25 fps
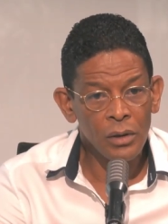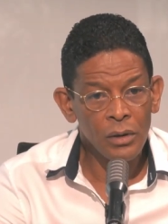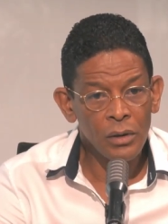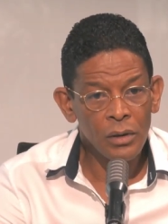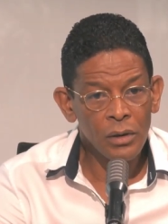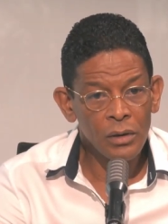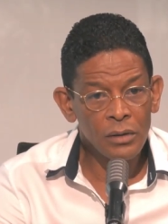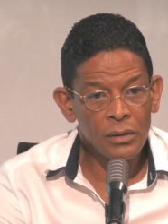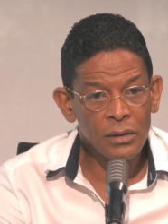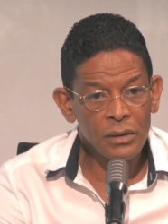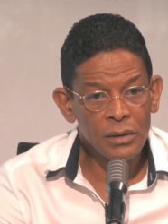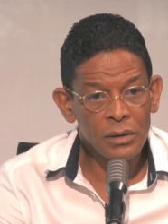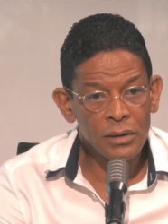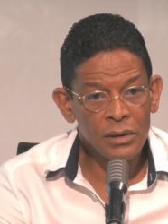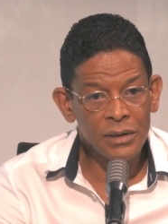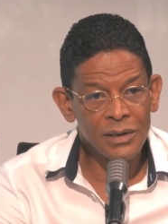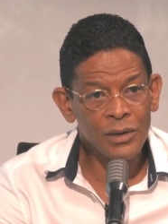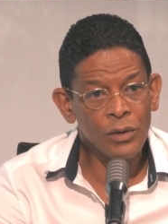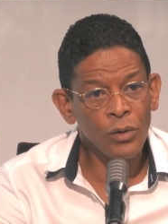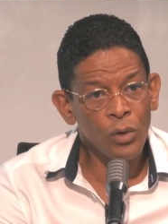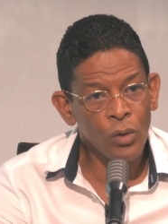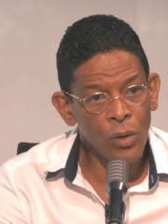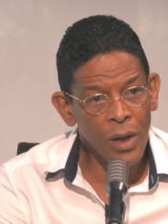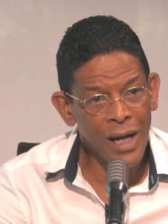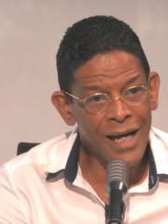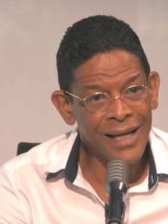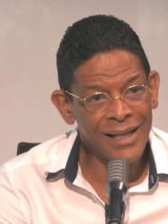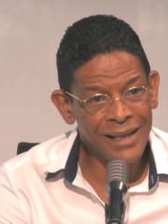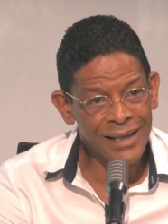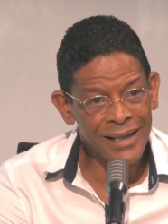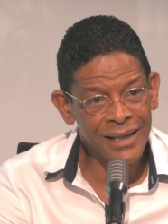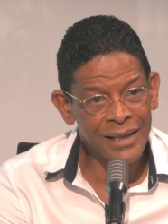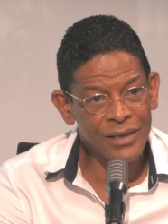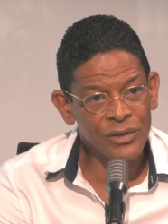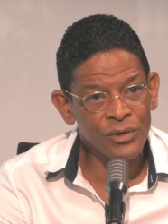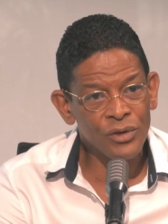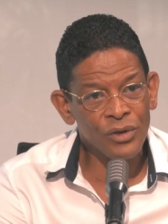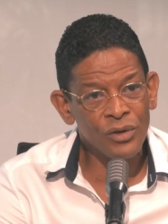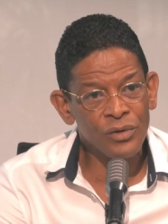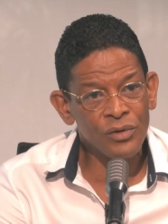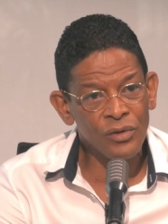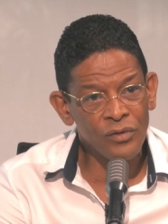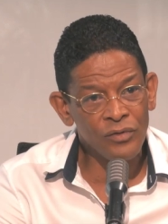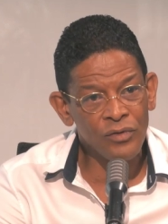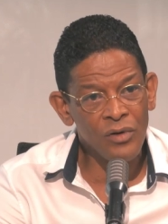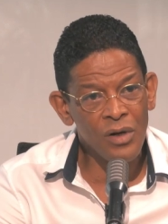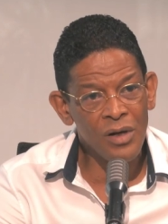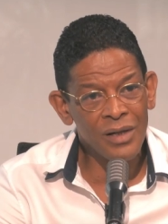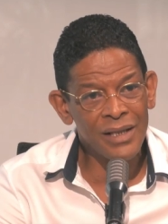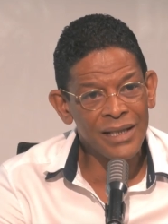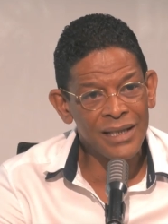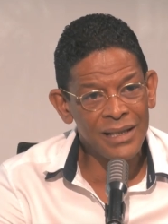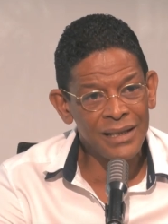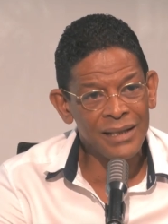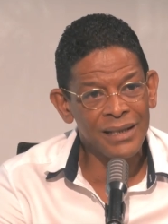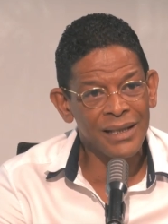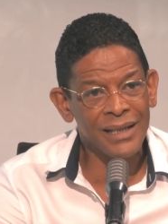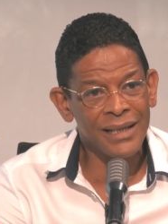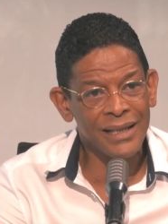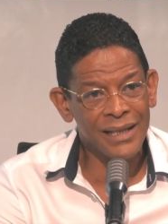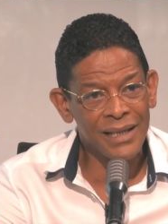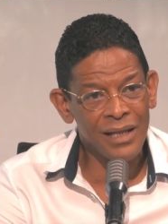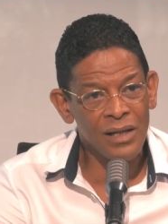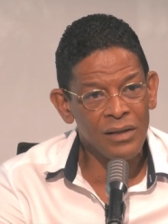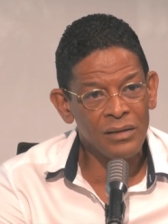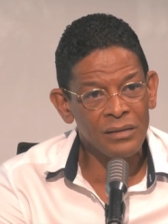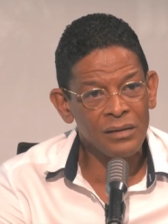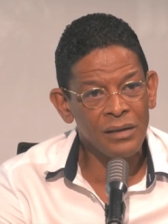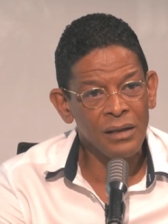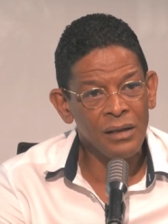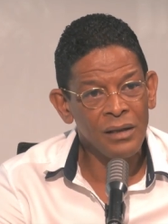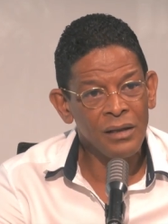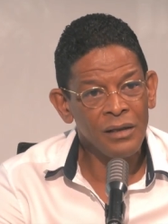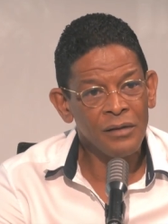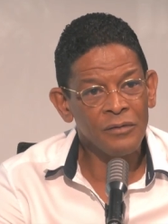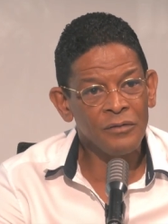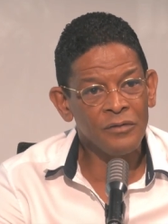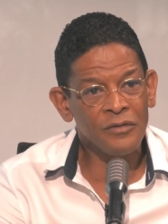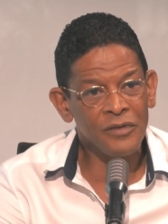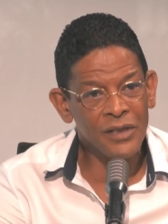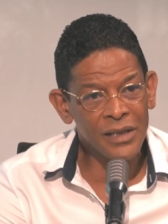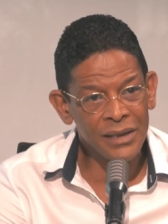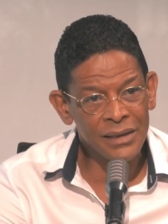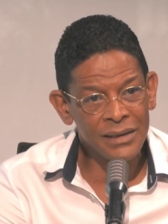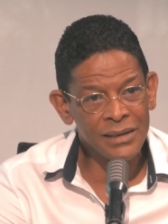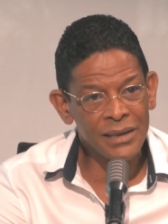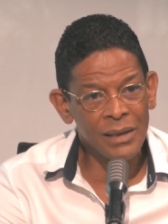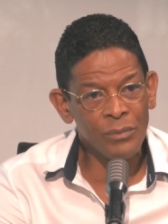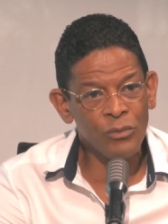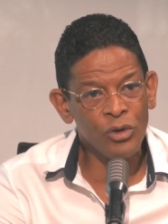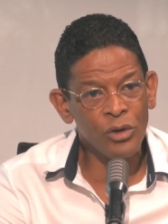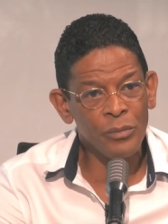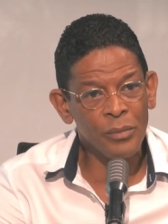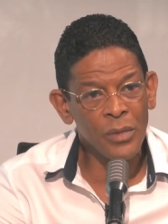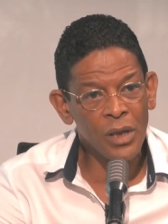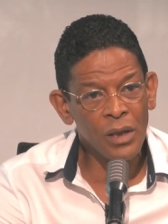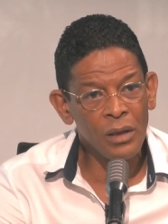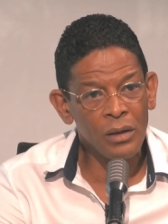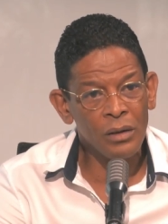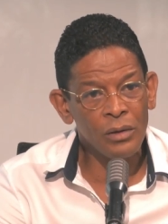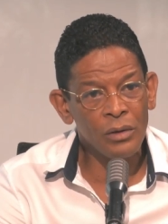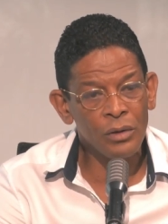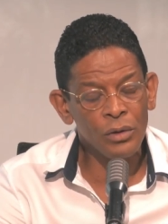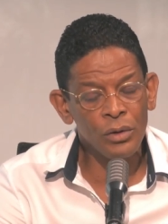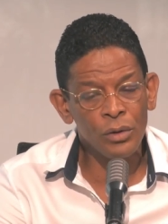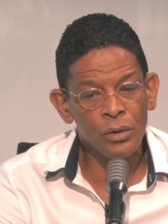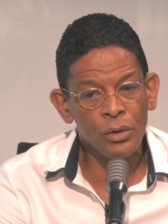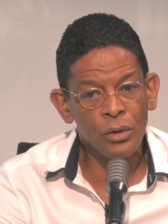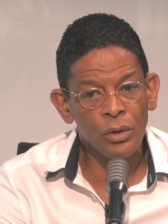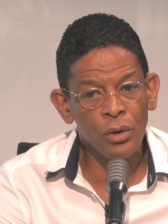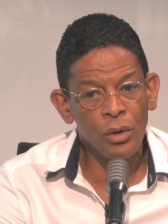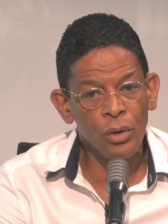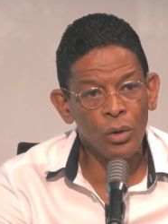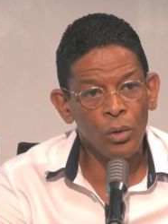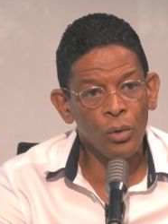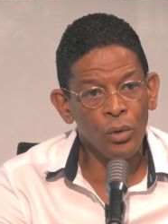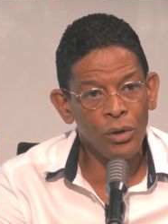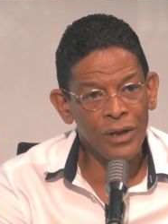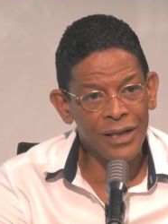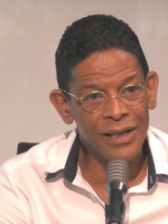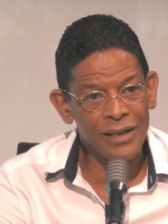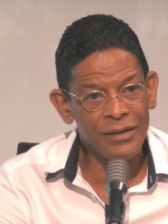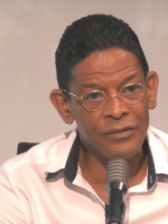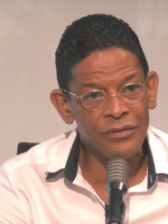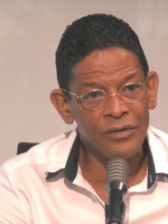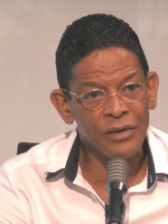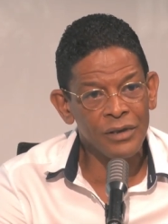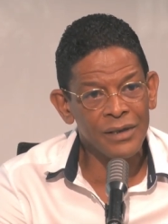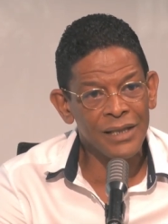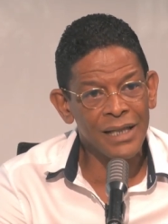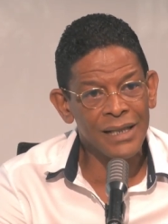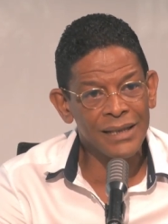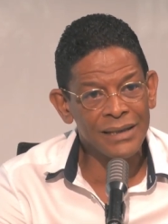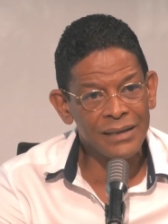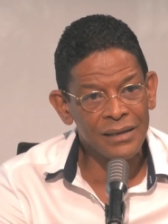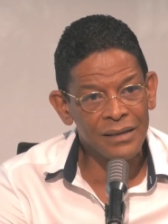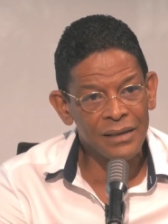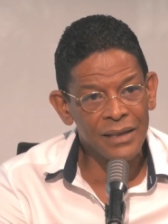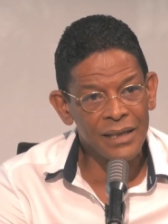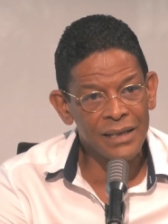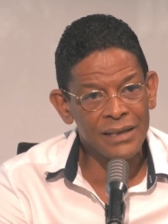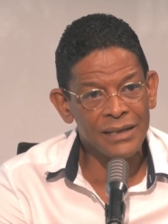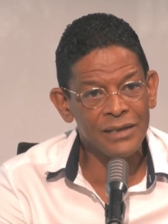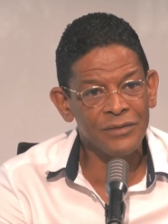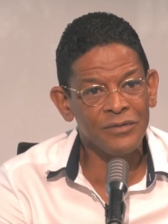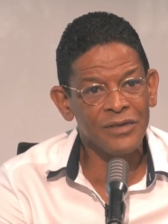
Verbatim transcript: c'est à l'électeur de voir qui incarne véritablement une relève et une alternative